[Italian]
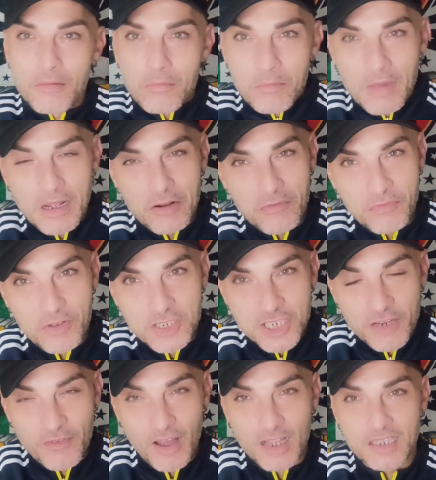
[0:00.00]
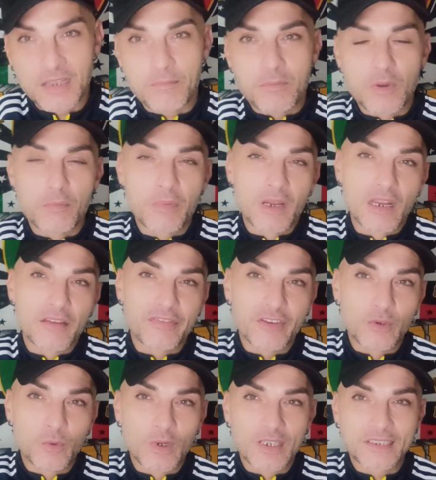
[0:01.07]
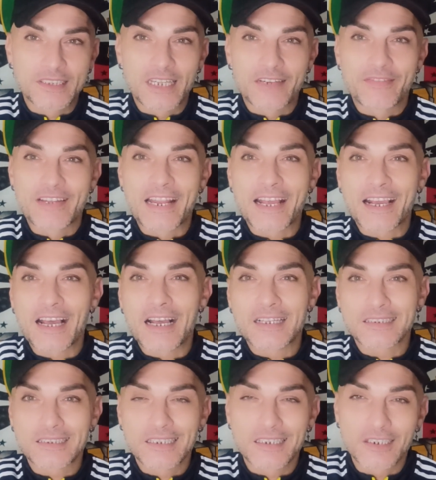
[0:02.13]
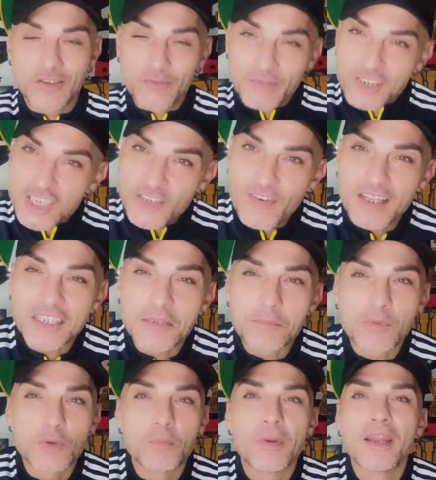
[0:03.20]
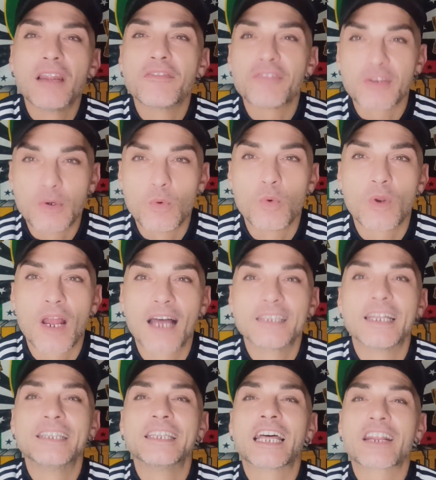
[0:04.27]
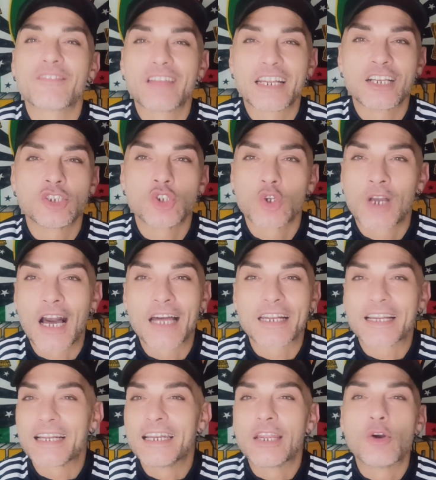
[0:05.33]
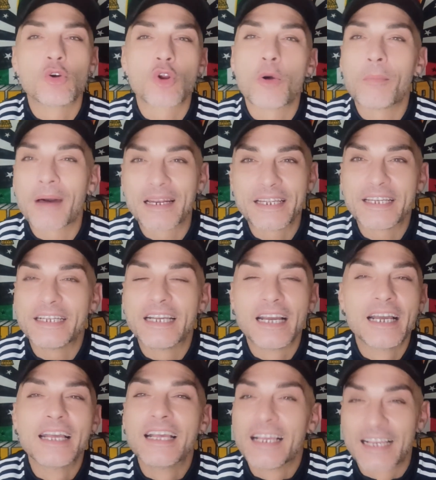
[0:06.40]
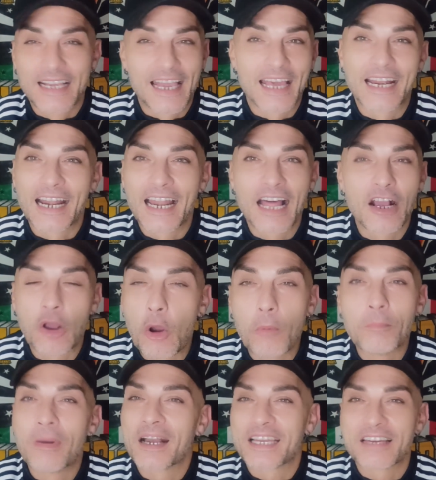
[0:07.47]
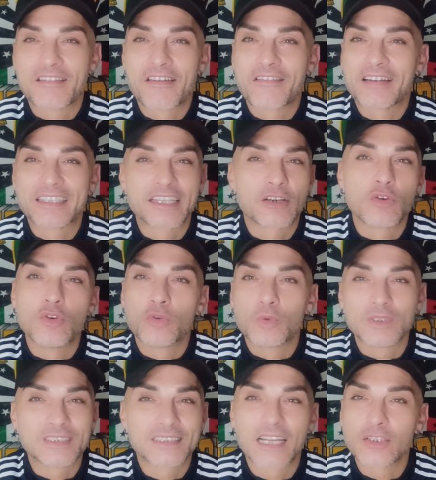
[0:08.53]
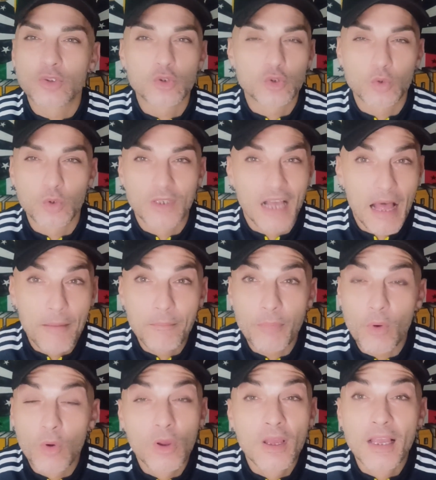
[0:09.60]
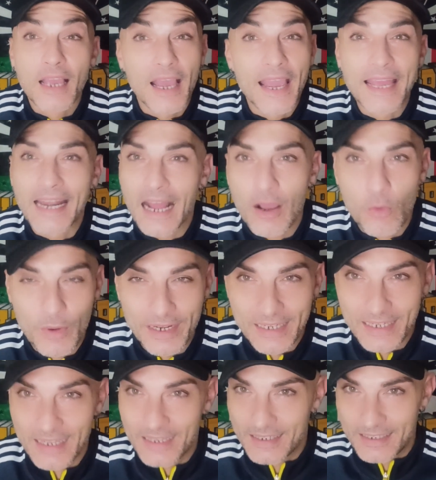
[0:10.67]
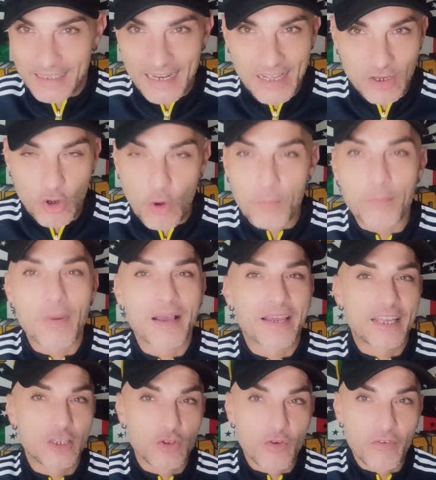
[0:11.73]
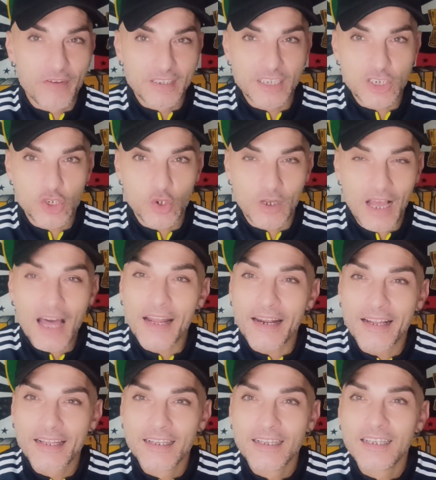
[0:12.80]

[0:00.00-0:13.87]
Ma non facevate più bella figura a starvene a casa, non facevate più bella figura ad andarvene a giocare l'Europa League, che era la coppa che avevate conquistato sul campo, era quella la coppa che dovevate giocare.